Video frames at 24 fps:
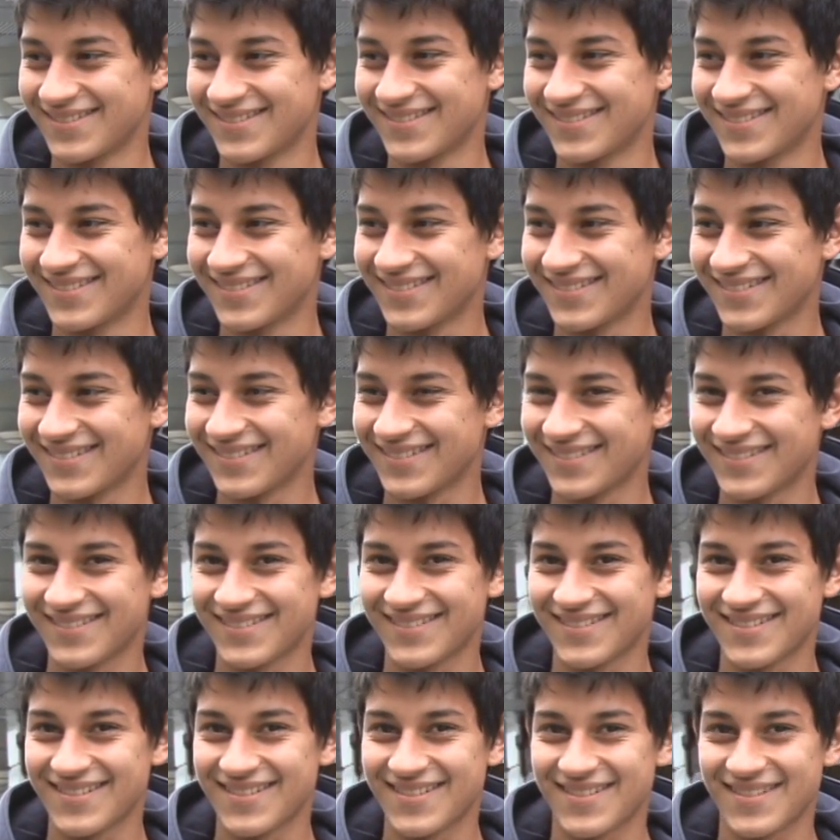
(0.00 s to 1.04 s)
e pros olhos?
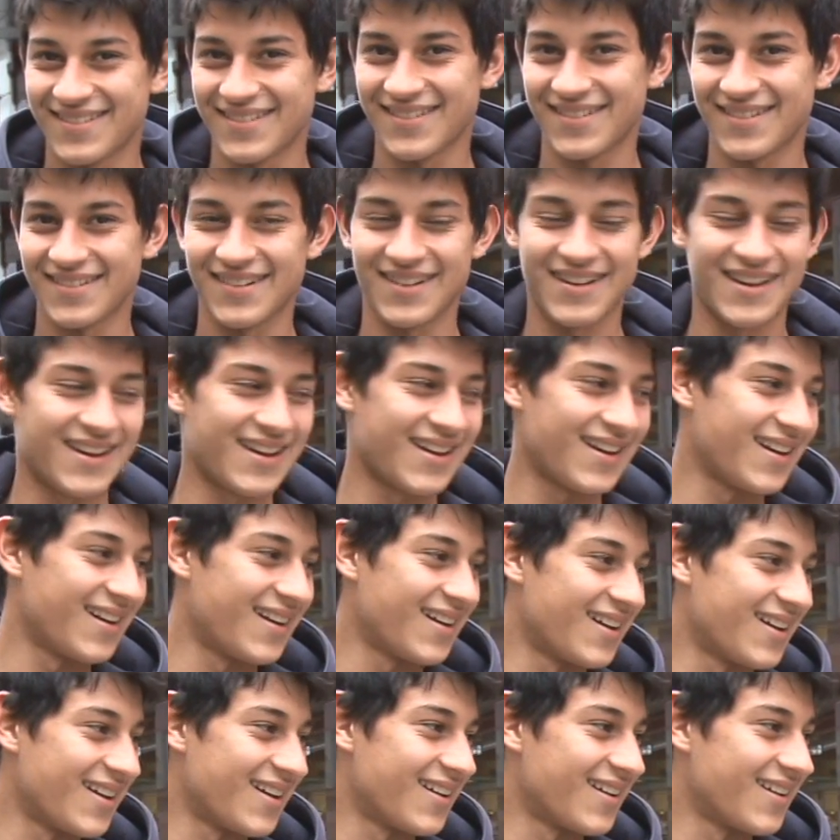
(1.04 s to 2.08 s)

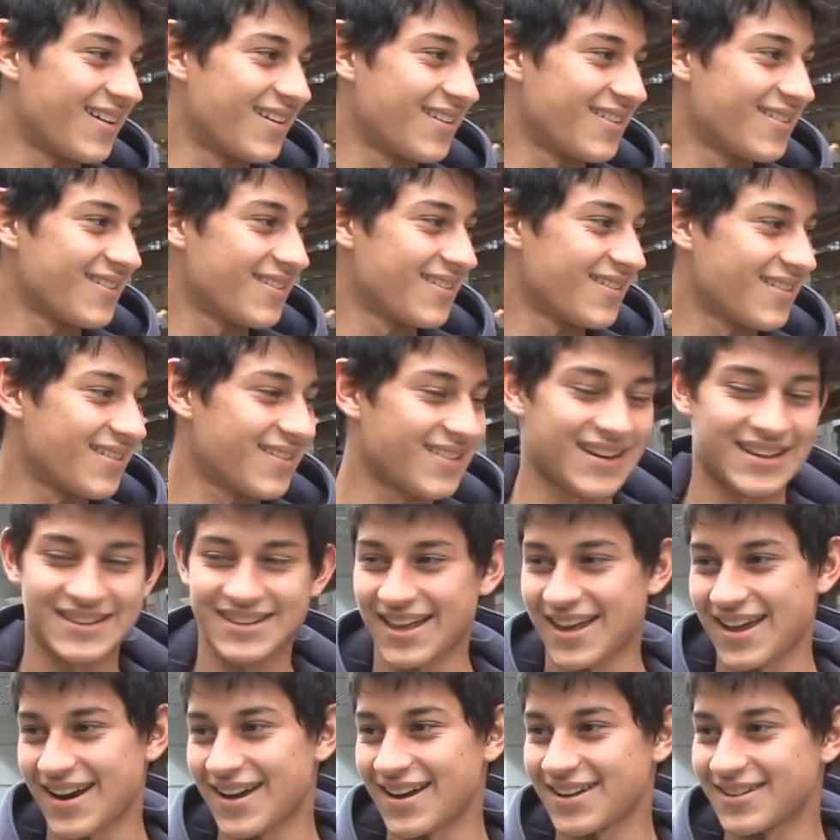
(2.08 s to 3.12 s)
é,
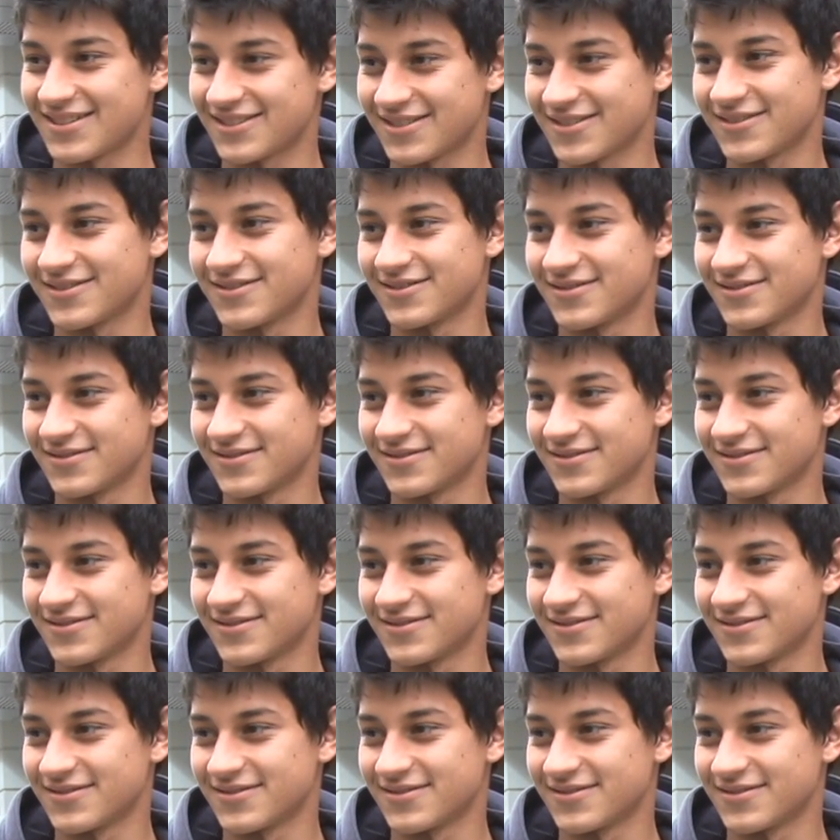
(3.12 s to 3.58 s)
catarata, né?